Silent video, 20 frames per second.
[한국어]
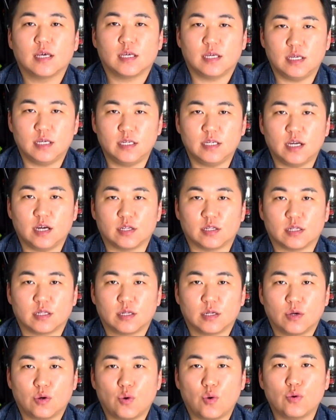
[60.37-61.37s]
2년
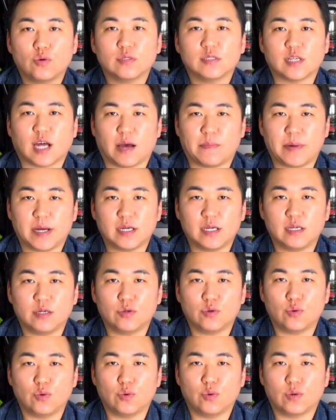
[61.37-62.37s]
혹은 4만
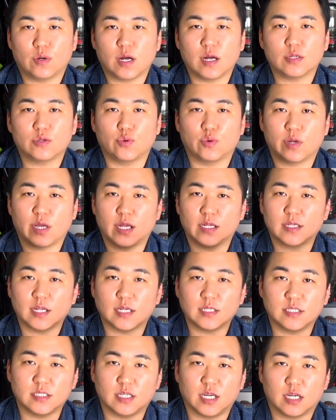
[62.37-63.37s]
킬로가
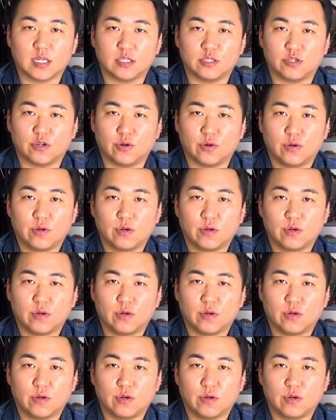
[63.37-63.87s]
도래했다는 이야기죠.